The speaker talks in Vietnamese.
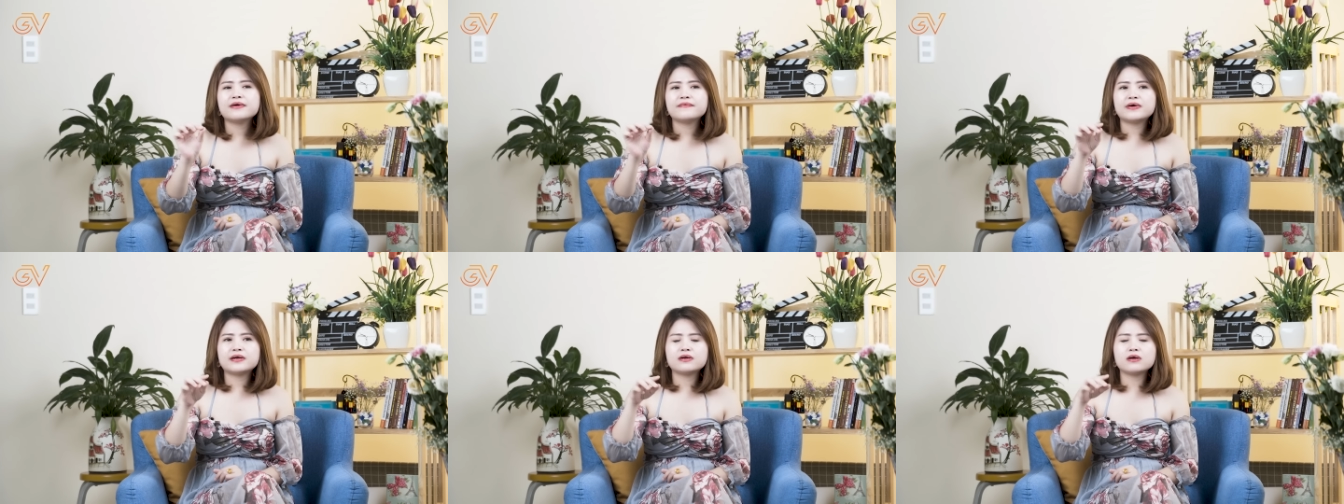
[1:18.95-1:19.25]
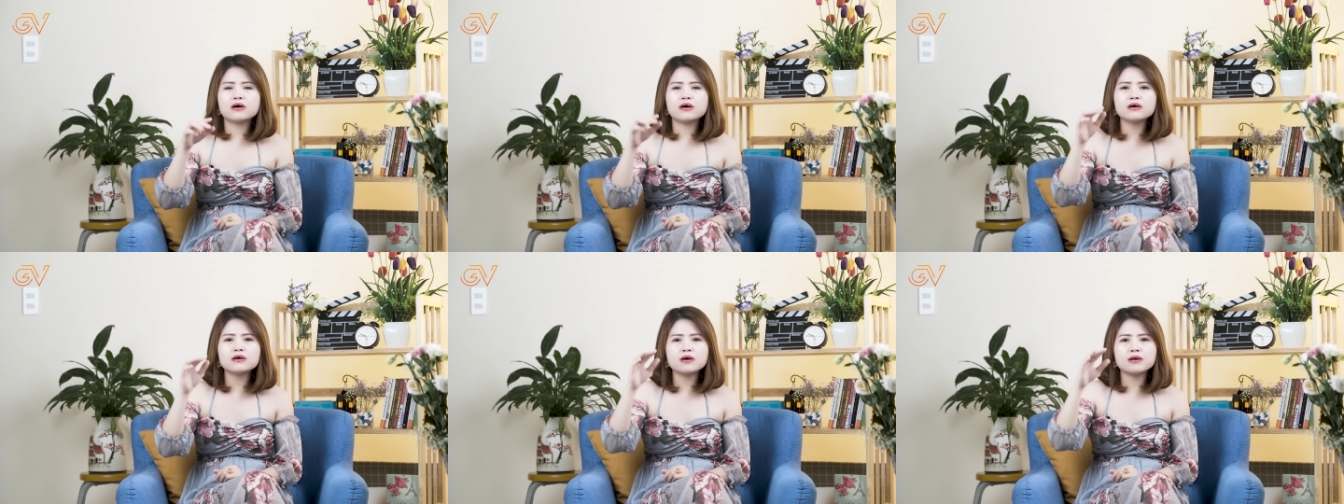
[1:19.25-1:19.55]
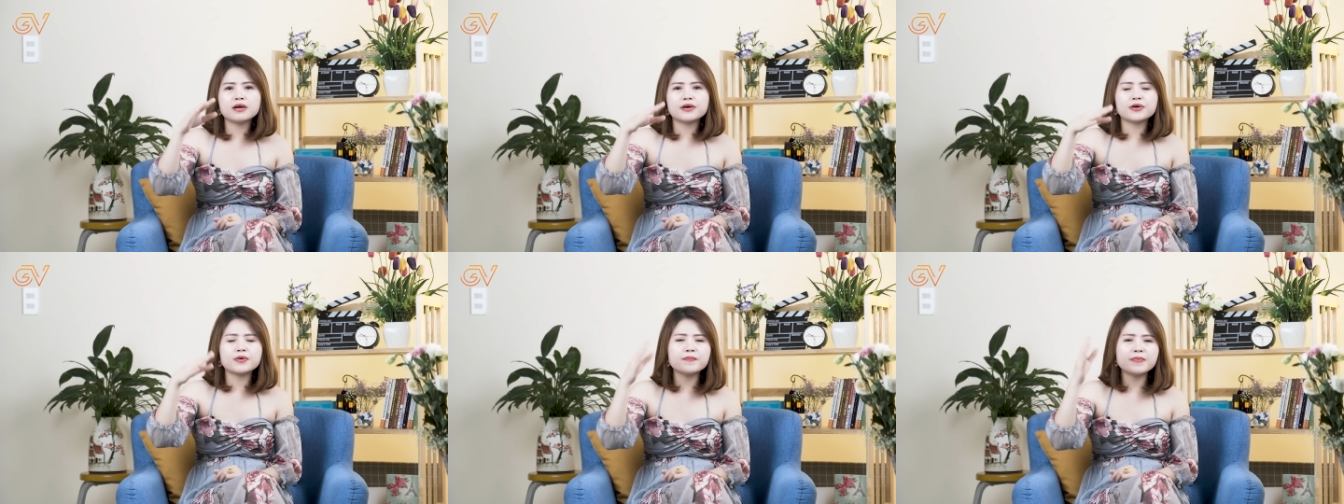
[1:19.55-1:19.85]
và nó
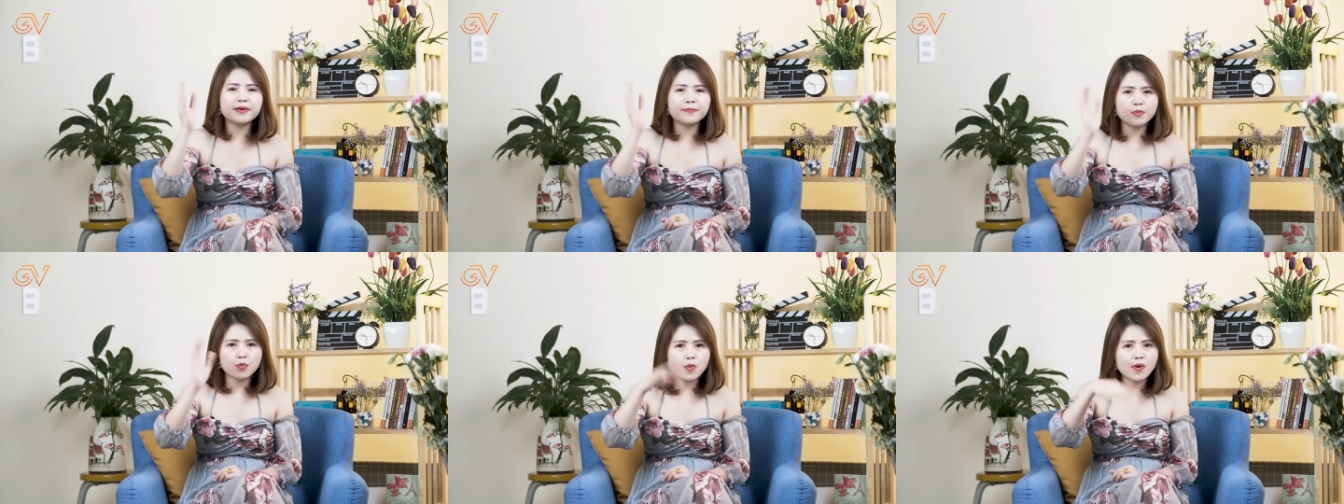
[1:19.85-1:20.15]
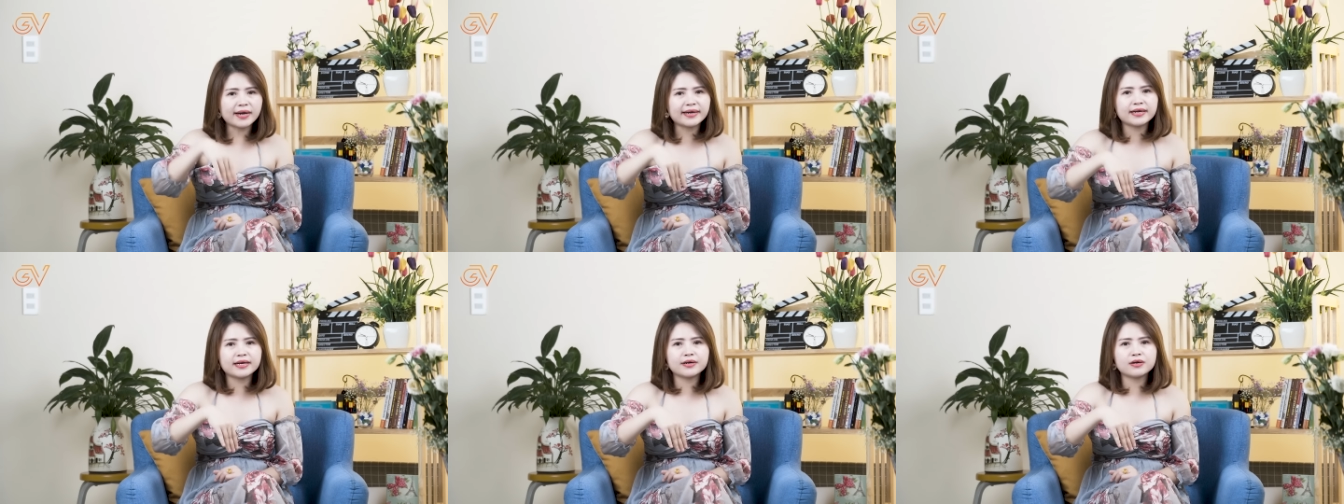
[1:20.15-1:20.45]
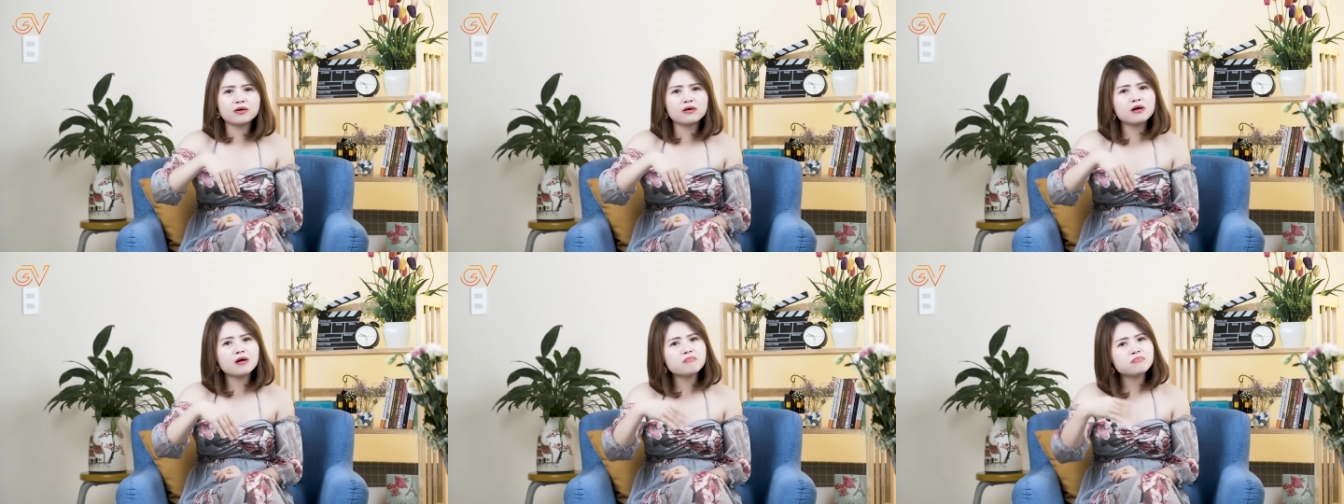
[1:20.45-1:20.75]
gọi là nó mềm oạt này
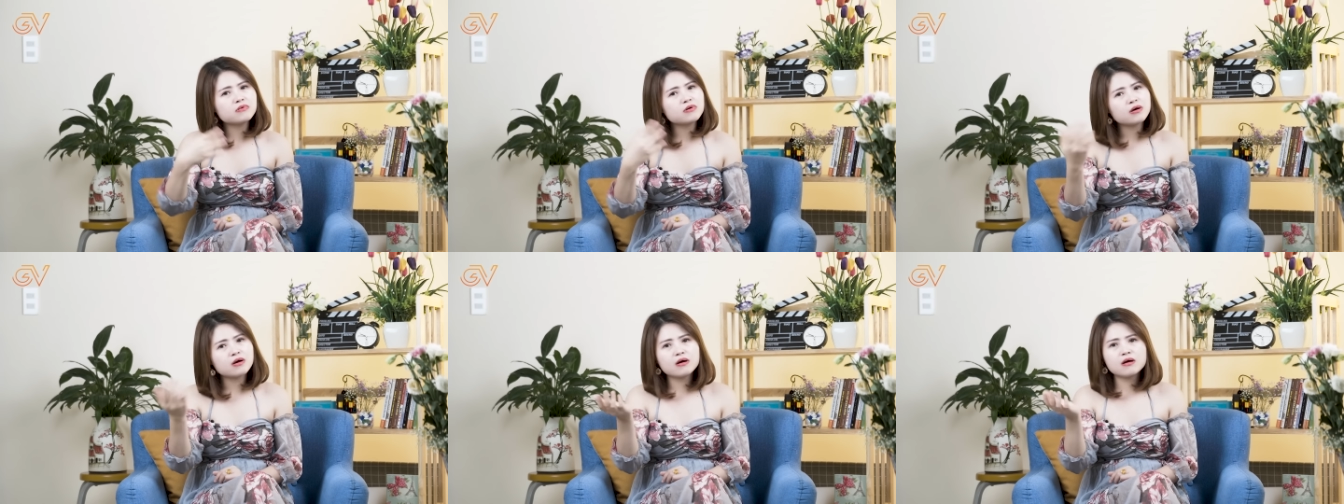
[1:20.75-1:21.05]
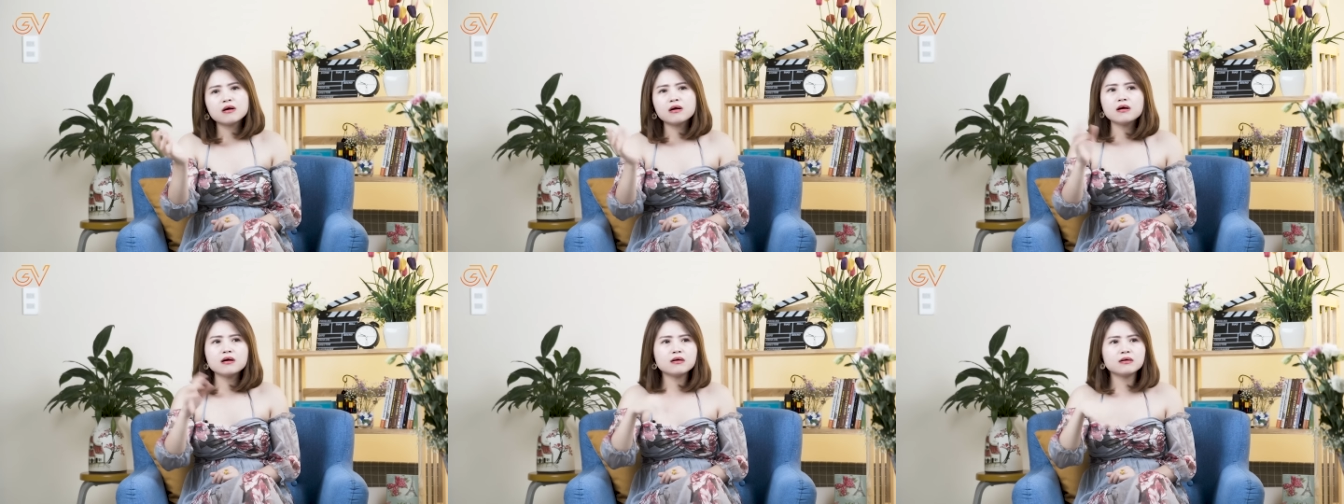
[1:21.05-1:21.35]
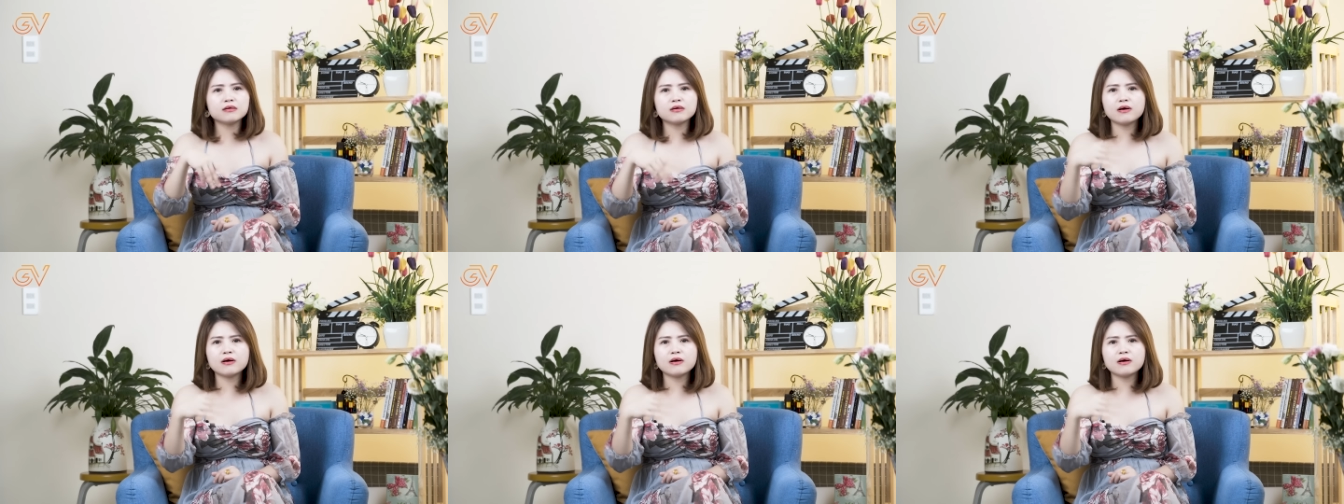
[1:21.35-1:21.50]
nó không có